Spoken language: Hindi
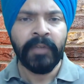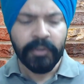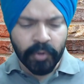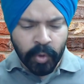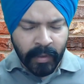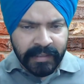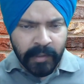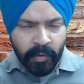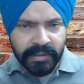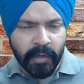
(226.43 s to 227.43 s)
तो थोड़ा सा
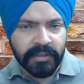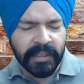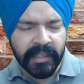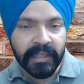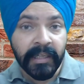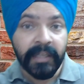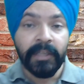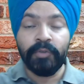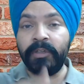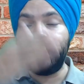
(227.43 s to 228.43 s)
उड़ता उड़ता देख लें
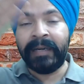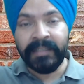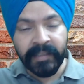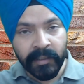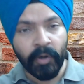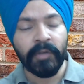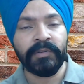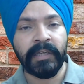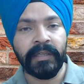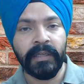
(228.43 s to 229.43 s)
थोड़ी बेटर रिकॉल हो
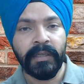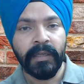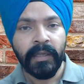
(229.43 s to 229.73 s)
जाएंगी